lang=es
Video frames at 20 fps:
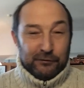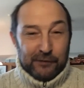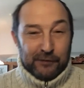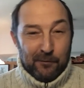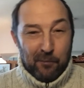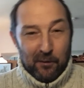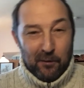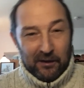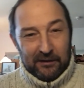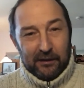
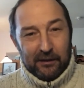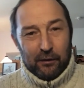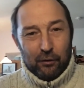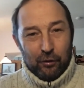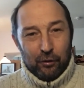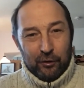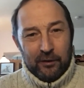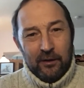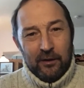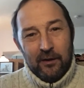tiempo de hacerlo
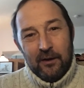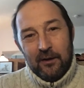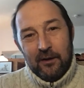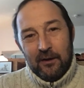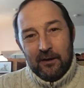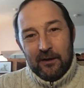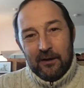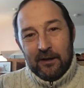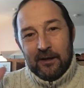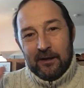hoy,
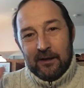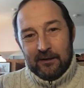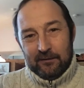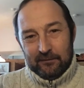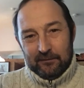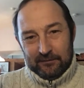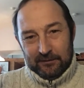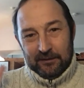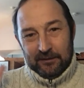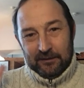¿eh?
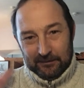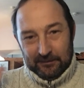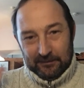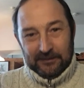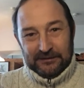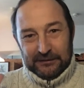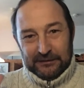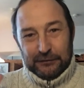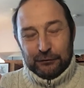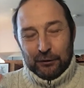
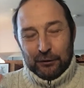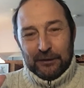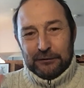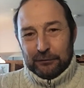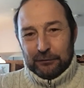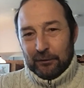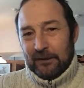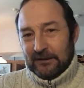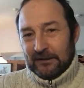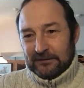insisto en
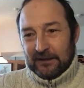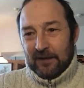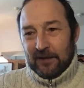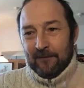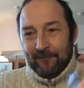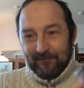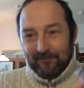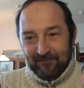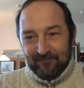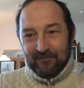eso, ¿eh? es que
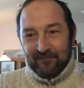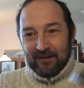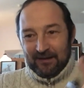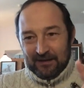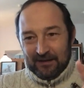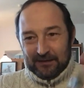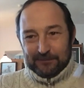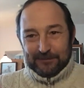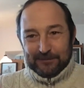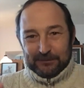
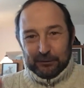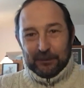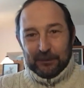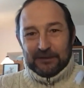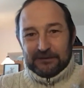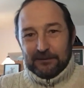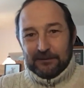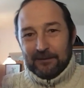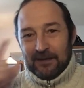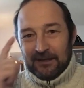las
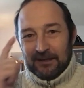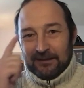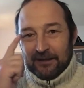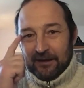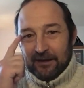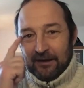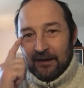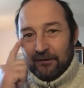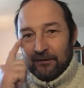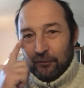victorias iban
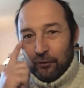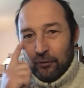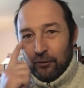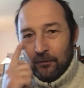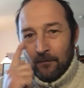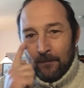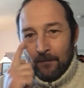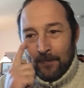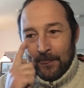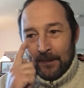alternando
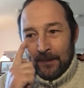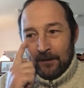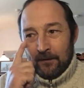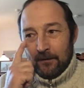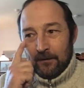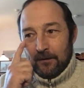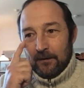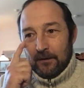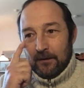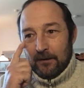
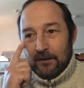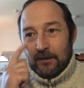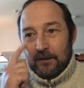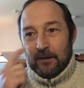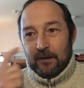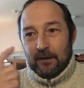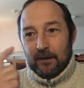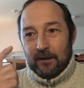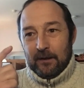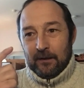
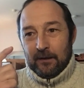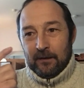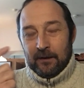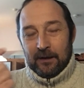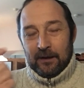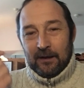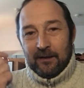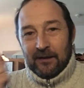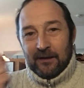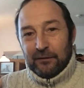y en
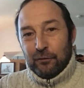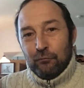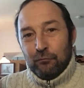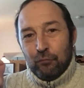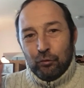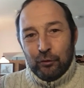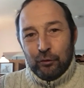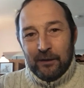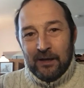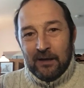realidad es un
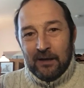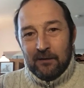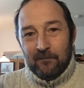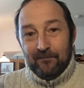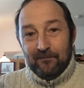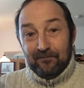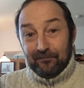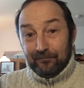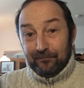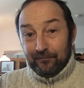mundial
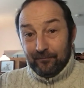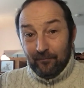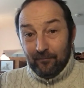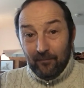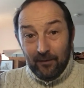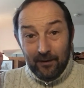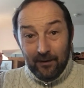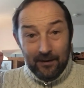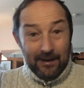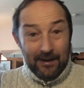
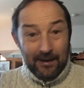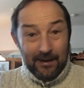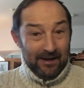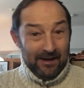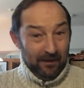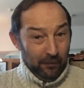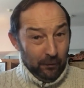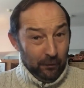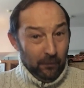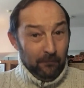
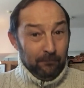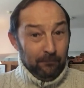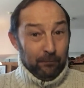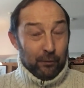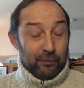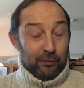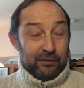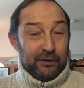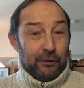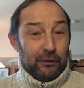ganado
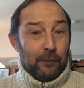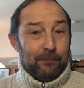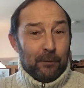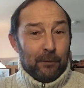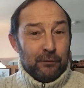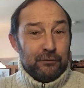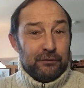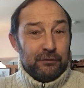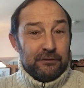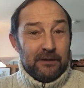por Sito
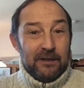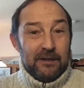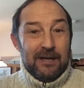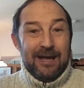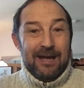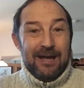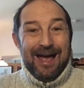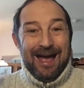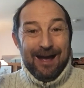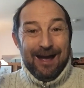Pons
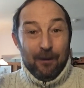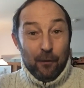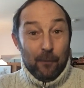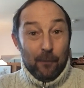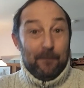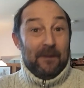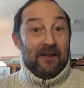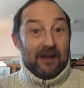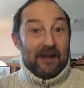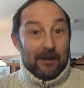a
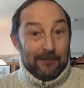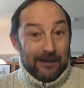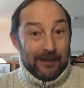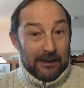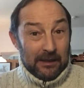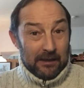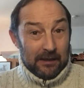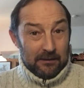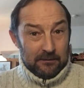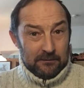golpe de
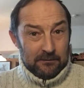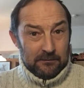cabeza,